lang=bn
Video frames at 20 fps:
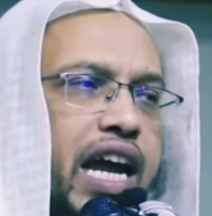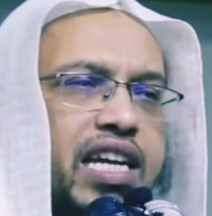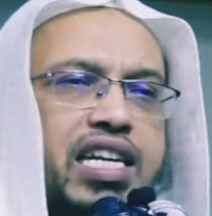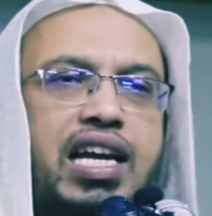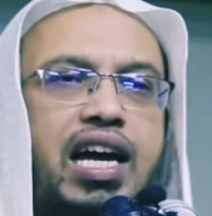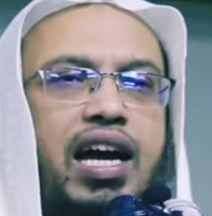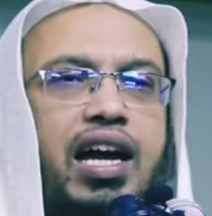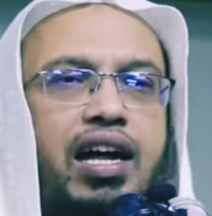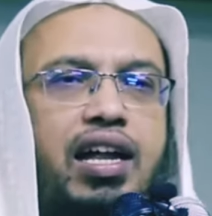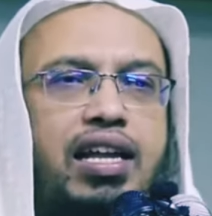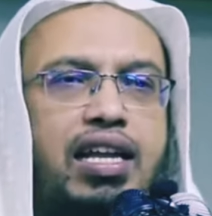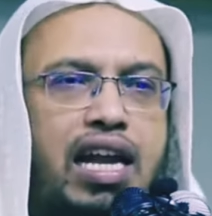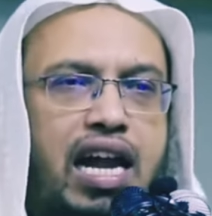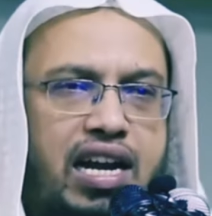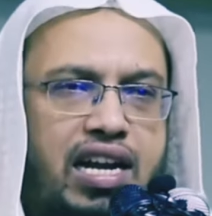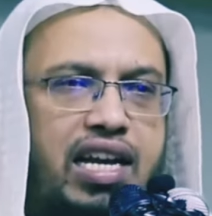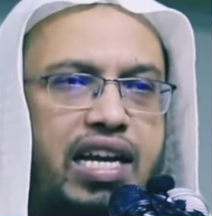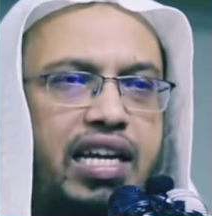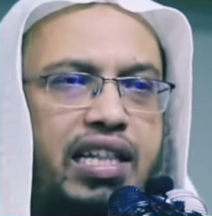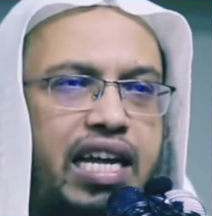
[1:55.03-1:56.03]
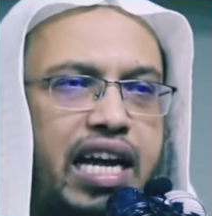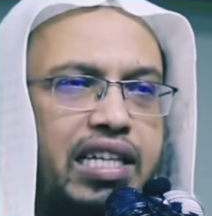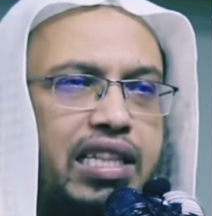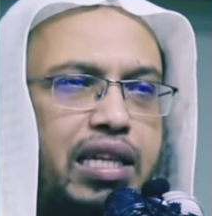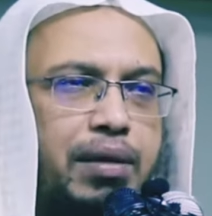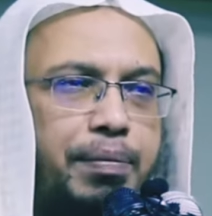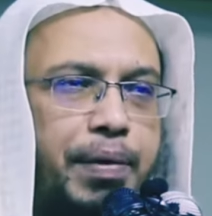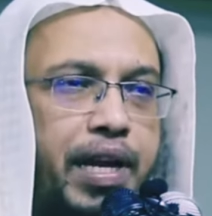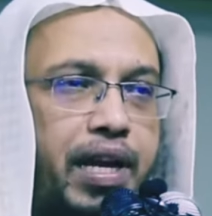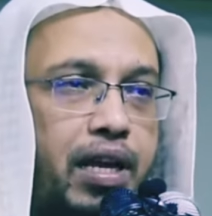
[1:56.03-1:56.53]
এটা না ঢেকে
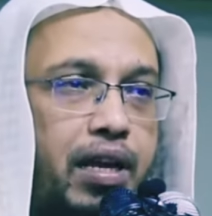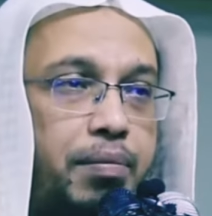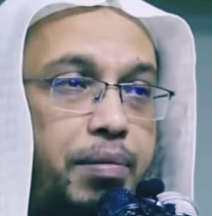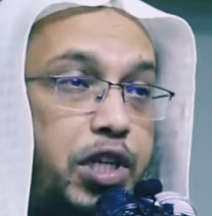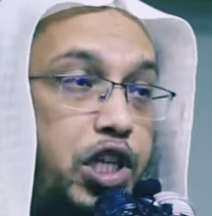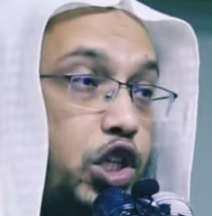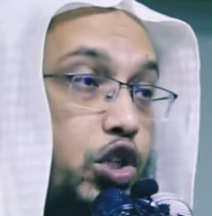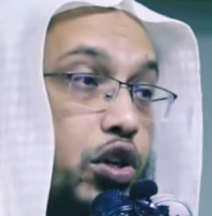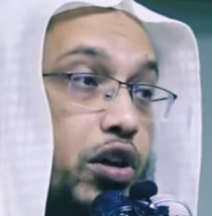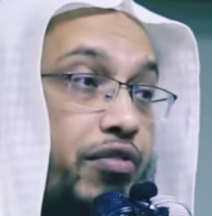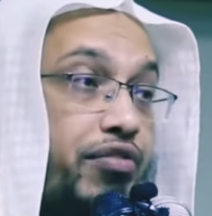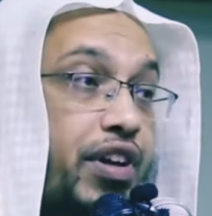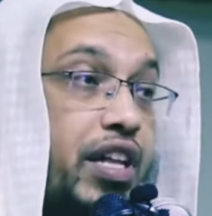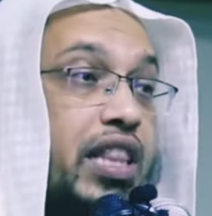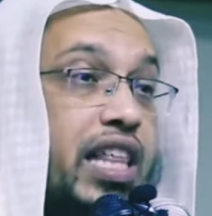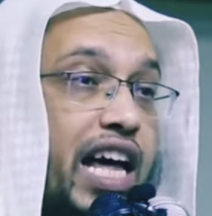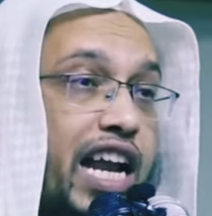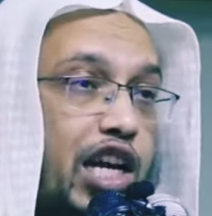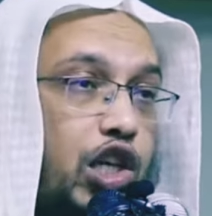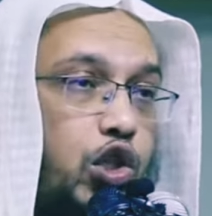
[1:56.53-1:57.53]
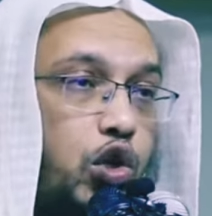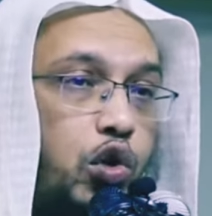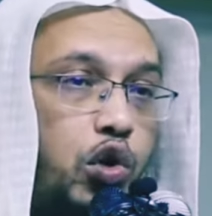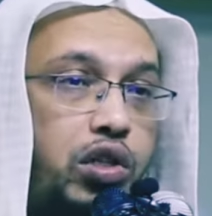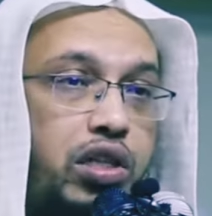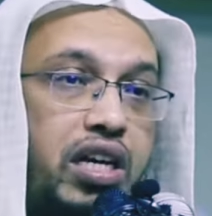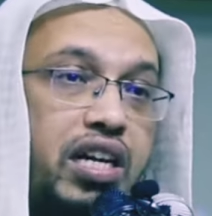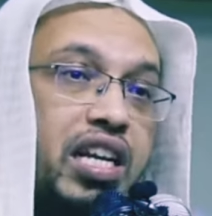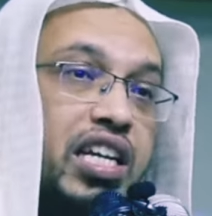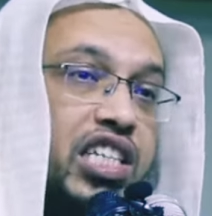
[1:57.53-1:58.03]
থাকতে পারে বিশেষ করে ফেতনার
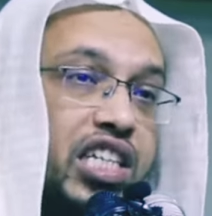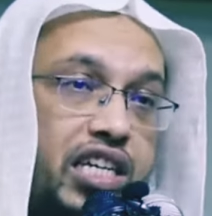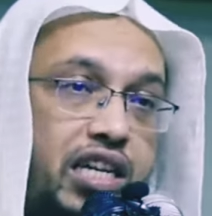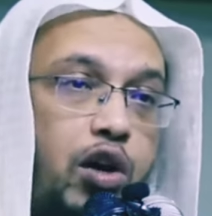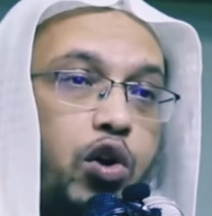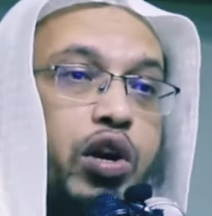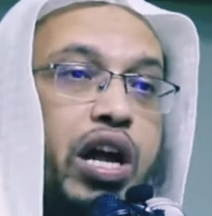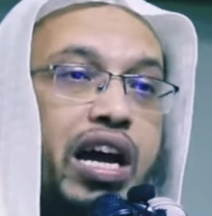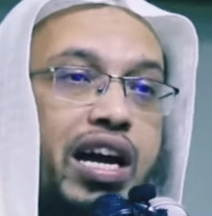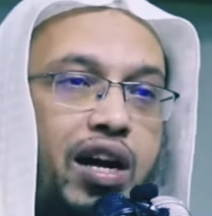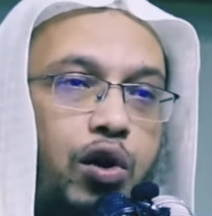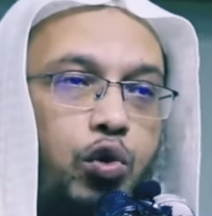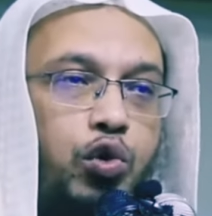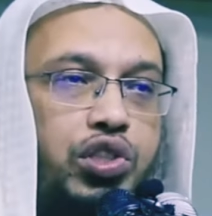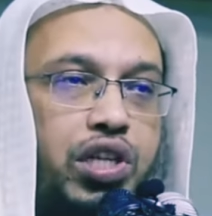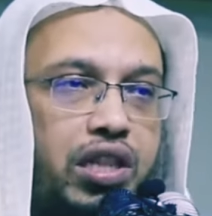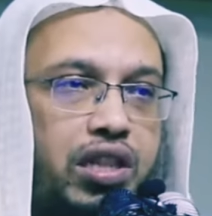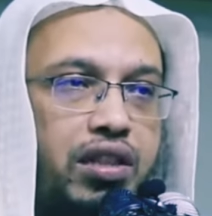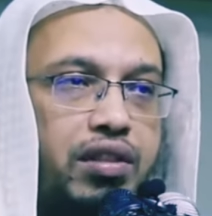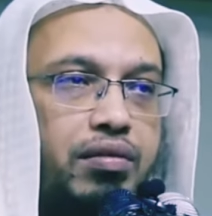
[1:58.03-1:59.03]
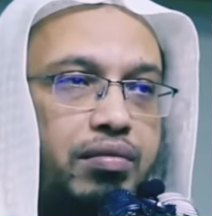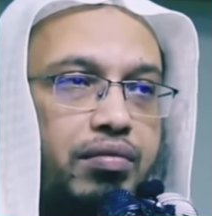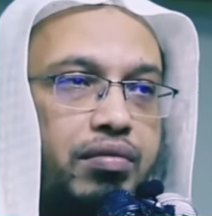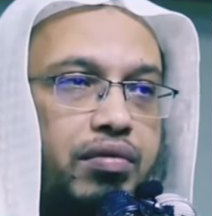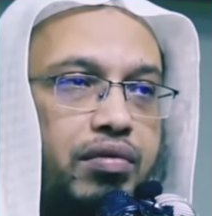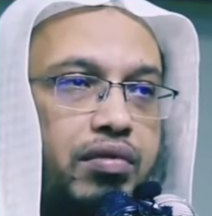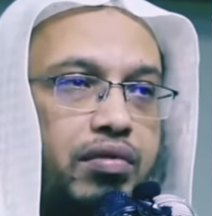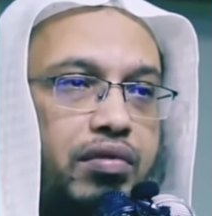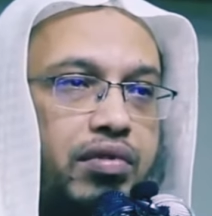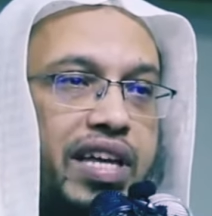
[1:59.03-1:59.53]
আশঙ্কা থাকলে সেটাও ঢাকা উচিত
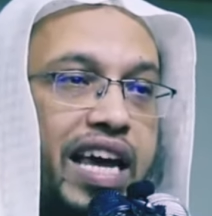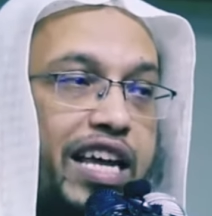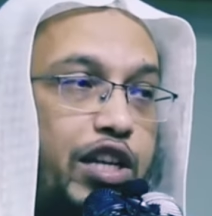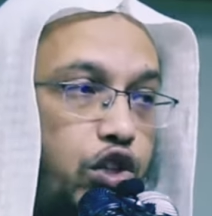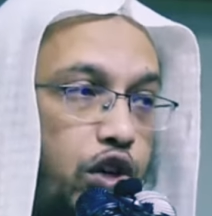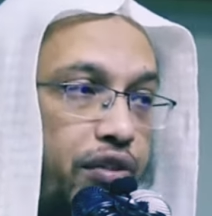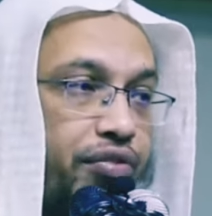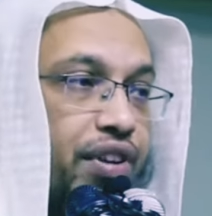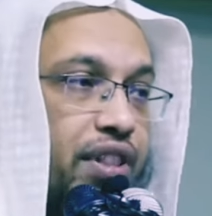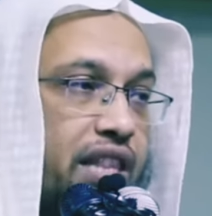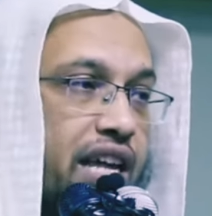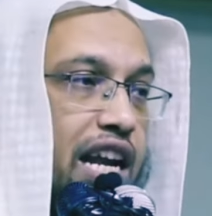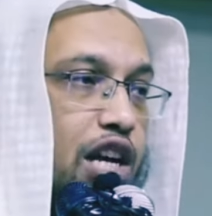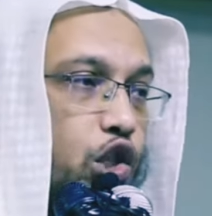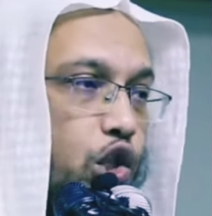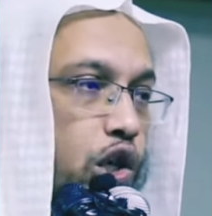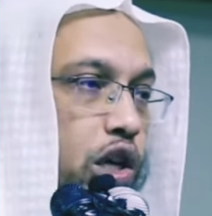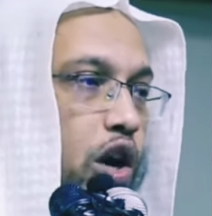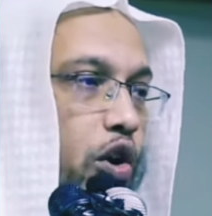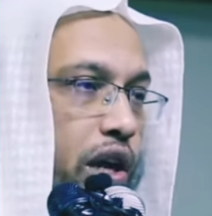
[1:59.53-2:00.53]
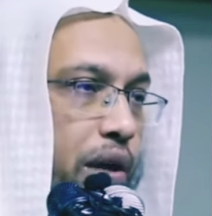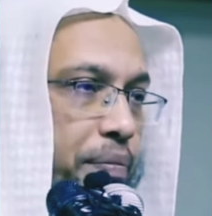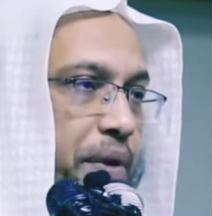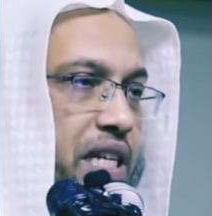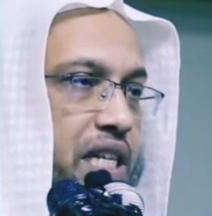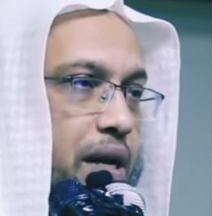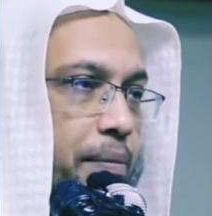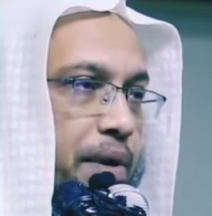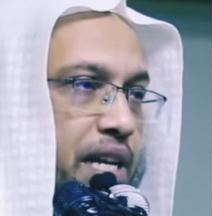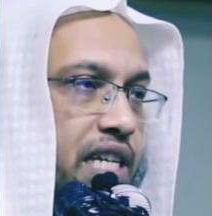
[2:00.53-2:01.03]
এ যুগে ফেতনার আশঙ্কা অনেক
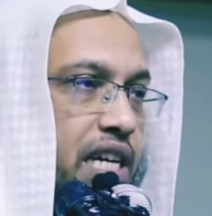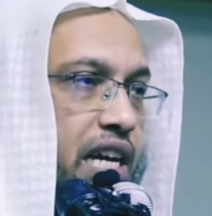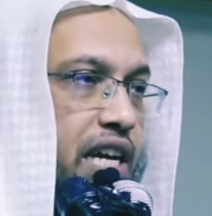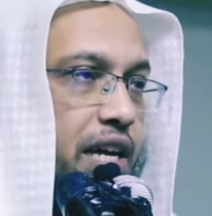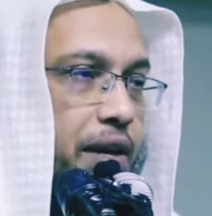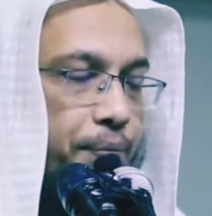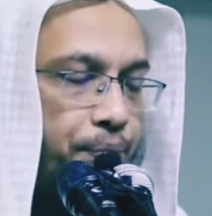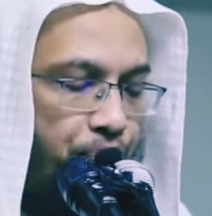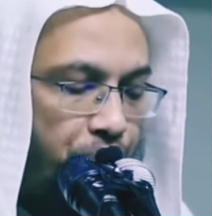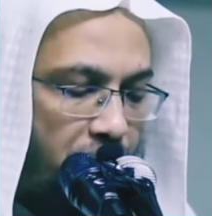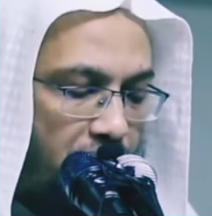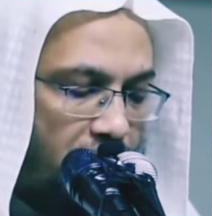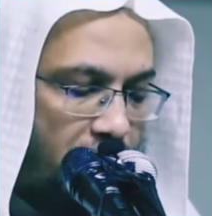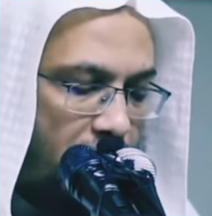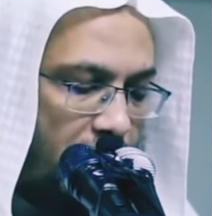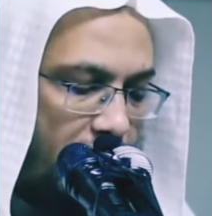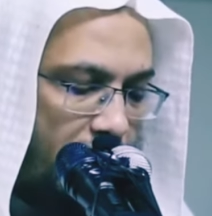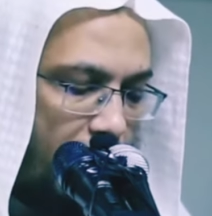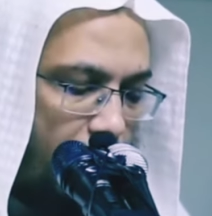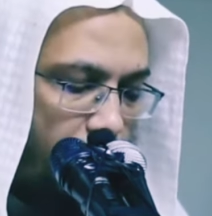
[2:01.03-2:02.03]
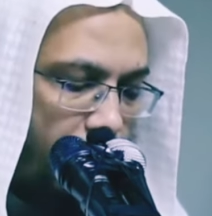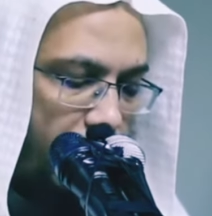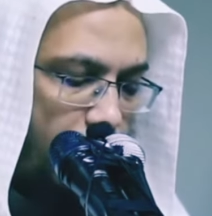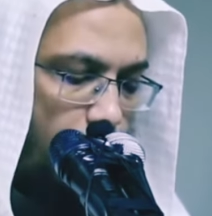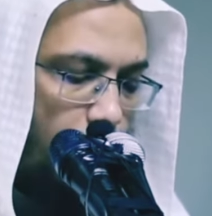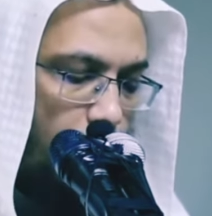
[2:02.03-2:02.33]
বেশি আমরা জানি যার কারণে